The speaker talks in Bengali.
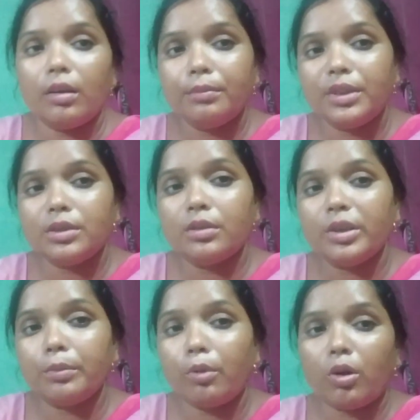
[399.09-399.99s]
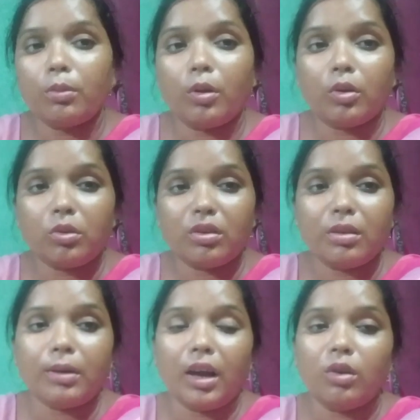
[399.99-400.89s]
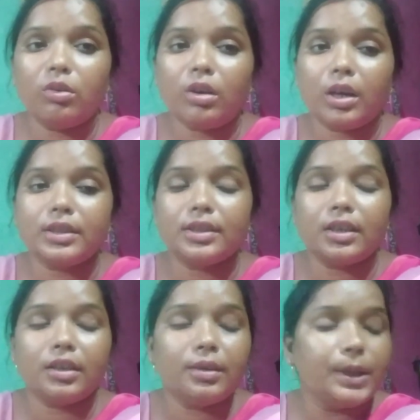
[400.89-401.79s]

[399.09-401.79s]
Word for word: বেশি বকর বকর করতে ভালো লাগছে না